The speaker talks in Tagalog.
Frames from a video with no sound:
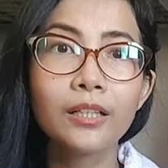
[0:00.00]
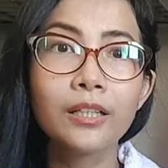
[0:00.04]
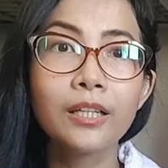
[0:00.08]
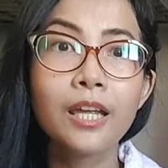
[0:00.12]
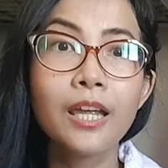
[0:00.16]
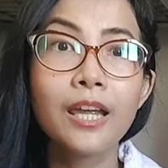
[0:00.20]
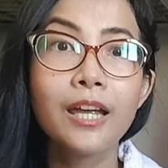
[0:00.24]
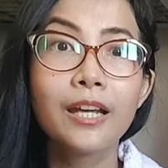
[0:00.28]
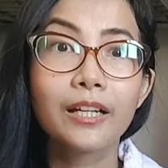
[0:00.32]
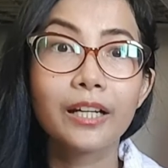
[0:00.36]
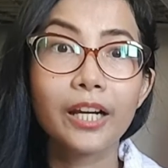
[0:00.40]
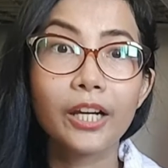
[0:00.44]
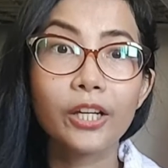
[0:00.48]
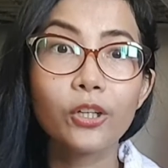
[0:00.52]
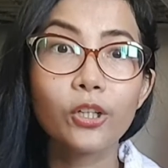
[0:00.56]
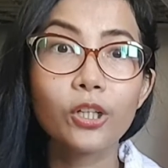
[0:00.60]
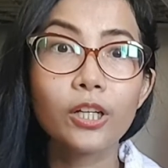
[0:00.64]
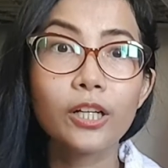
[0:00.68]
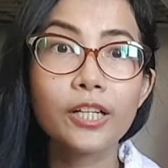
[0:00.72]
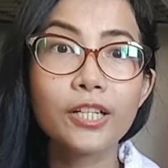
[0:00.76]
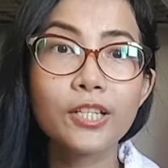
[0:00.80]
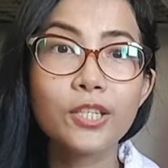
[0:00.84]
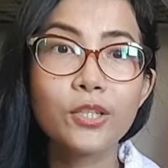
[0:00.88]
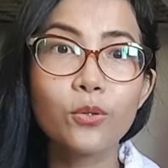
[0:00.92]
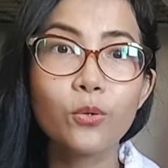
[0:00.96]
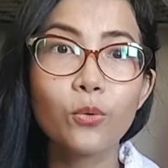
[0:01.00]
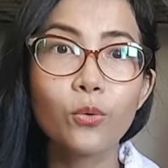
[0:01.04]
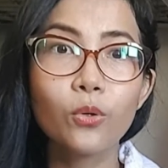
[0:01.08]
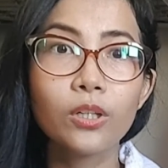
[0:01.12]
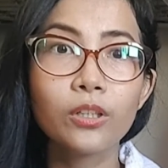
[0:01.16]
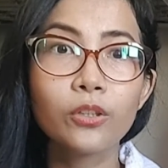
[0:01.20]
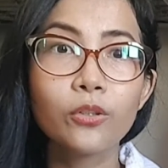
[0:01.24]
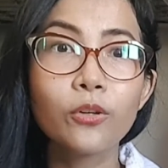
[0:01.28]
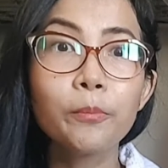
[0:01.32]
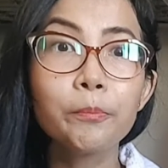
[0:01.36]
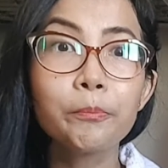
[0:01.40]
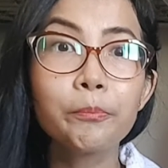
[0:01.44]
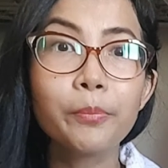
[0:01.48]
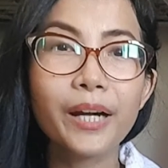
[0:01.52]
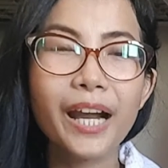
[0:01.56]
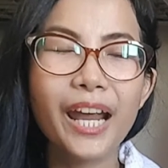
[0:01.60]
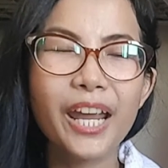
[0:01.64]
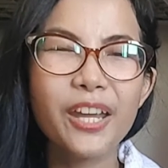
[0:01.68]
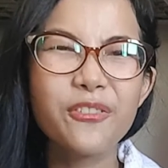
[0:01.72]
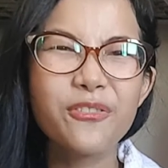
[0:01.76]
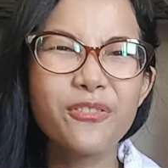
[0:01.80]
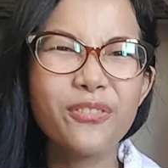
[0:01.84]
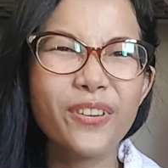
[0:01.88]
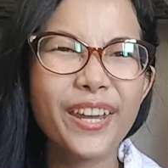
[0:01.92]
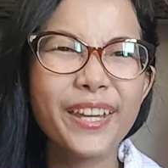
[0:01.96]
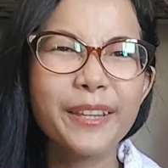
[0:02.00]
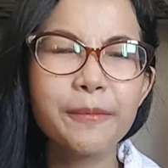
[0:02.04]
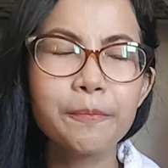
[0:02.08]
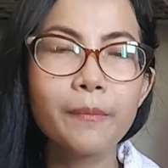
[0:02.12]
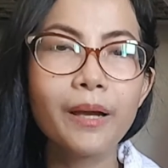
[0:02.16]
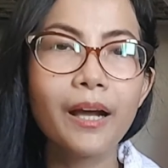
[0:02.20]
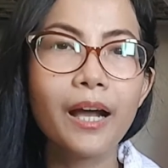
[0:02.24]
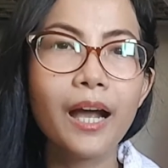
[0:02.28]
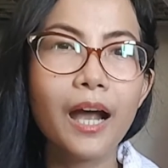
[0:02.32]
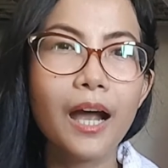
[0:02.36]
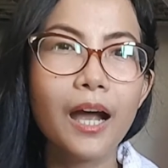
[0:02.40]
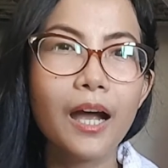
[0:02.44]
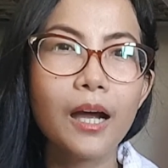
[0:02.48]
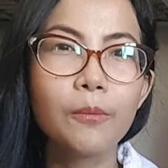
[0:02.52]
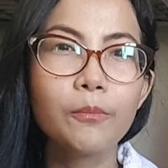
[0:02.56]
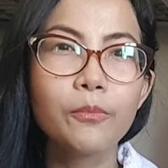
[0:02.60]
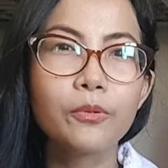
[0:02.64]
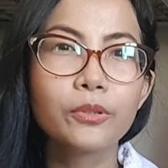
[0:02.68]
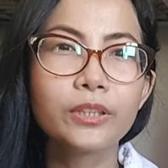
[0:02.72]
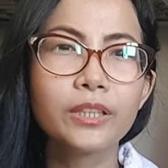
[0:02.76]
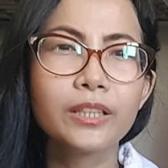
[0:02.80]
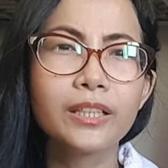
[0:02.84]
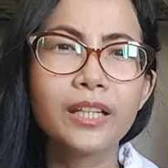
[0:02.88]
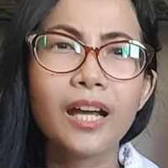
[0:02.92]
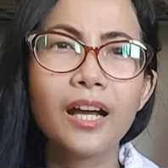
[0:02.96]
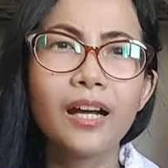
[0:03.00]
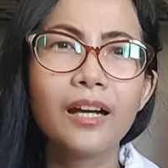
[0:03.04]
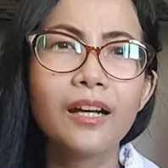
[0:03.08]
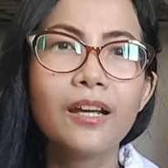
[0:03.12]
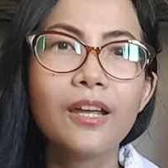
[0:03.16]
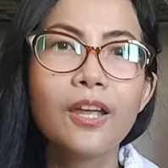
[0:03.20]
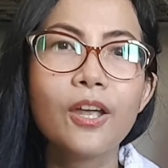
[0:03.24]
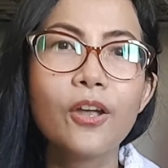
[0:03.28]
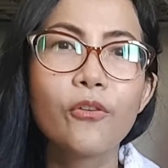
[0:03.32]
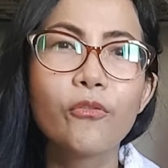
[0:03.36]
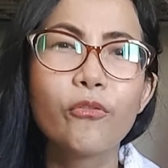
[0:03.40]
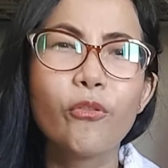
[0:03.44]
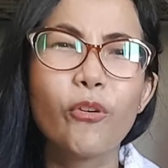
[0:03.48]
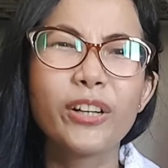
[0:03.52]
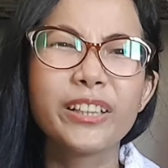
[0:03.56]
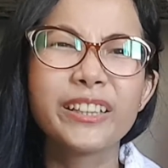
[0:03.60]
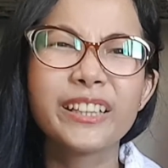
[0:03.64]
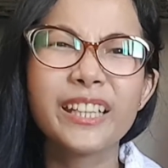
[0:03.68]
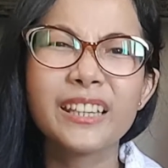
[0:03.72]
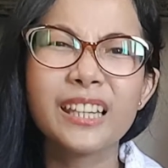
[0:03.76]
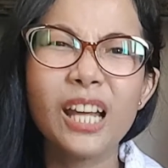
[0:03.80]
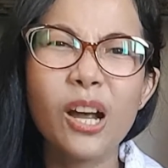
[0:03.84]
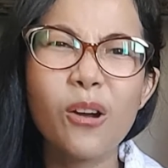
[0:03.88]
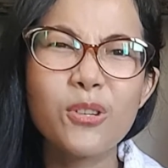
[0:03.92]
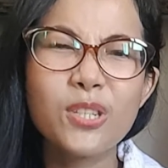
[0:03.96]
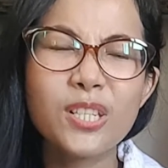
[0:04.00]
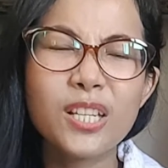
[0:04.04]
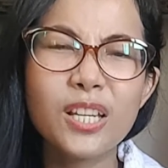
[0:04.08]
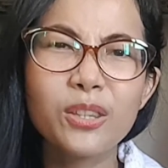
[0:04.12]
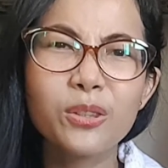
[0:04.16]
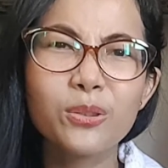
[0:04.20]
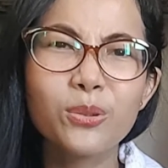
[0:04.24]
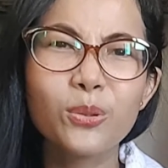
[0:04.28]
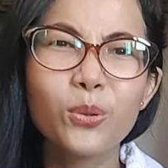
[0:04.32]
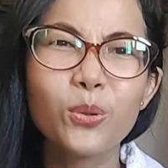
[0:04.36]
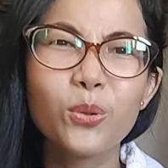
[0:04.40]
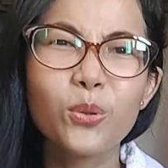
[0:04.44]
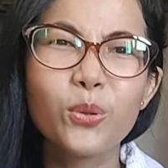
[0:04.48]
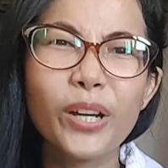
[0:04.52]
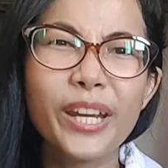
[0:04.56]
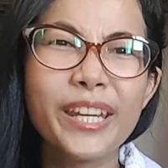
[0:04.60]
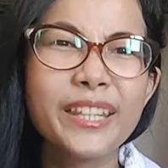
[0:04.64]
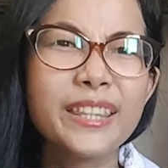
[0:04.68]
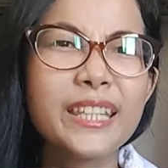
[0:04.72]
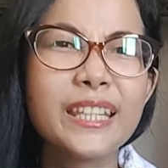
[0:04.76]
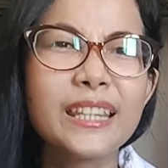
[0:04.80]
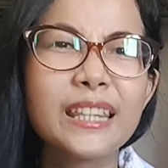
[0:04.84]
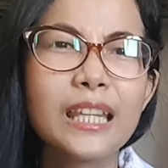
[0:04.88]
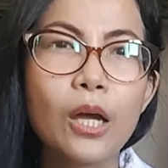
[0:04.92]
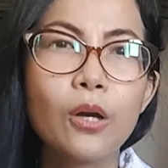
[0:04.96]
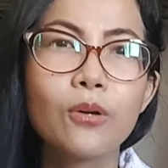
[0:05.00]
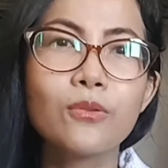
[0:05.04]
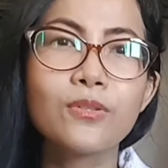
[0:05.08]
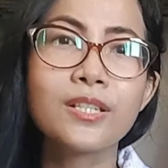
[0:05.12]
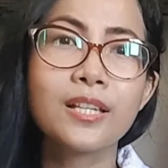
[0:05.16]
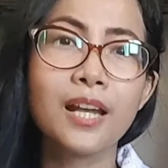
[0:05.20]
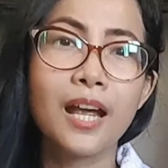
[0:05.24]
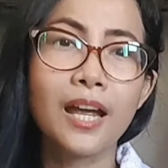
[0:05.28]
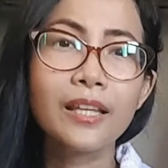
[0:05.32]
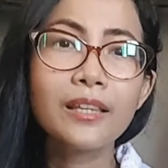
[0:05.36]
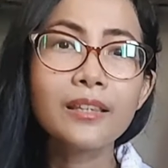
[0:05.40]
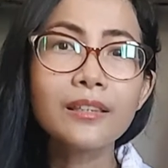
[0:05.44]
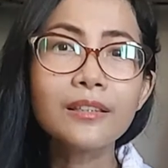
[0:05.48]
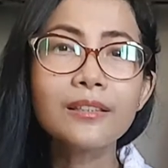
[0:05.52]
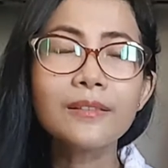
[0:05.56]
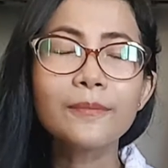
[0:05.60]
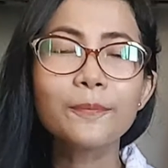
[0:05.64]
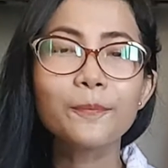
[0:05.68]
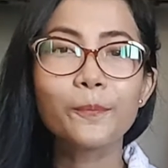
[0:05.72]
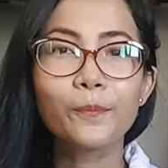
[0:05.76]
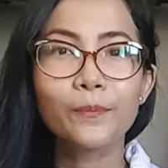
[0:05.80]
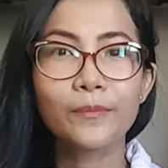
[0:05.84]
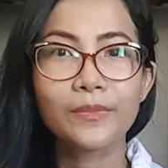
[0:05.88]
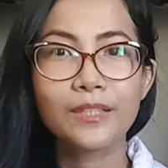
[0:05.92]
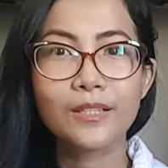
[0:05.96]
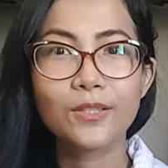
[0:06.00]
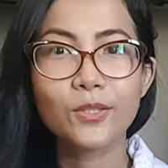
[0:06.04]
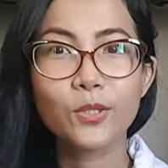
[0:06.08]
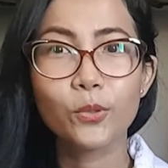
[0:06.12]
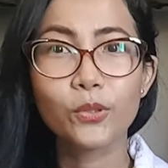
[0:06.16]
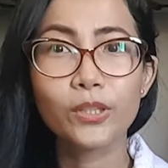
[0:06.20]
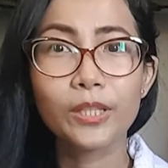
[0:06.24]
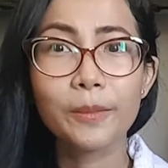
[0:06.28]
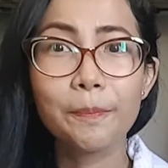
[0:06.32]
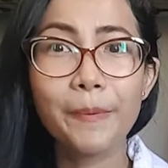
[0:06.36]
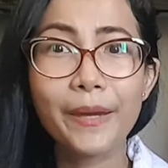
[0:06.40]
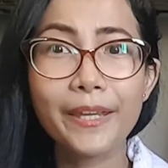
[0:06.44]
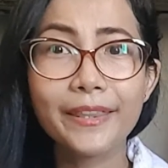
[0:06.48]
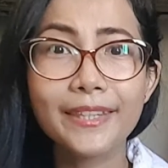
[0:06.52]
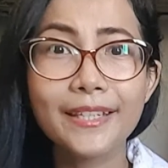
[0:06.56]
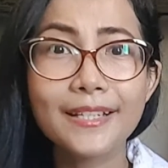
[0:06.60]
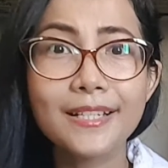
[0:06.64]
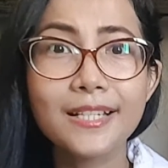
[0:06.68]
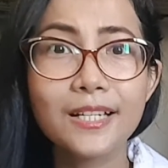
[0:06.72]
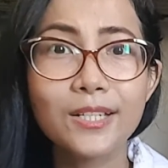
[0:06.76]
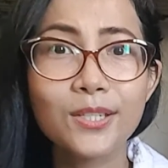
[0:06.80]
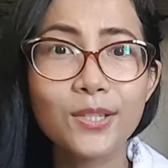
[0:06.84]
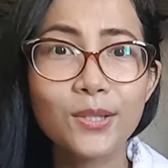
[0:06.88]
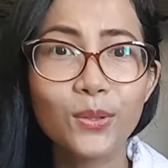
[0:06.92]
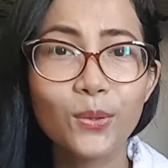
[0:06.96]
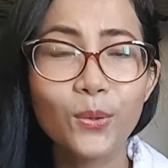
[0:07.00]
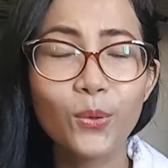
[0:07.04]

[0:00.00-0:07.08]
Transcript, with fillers: ng regular school. Kung private, mga aabutin ng 40,000 to 80,000. So, depende sa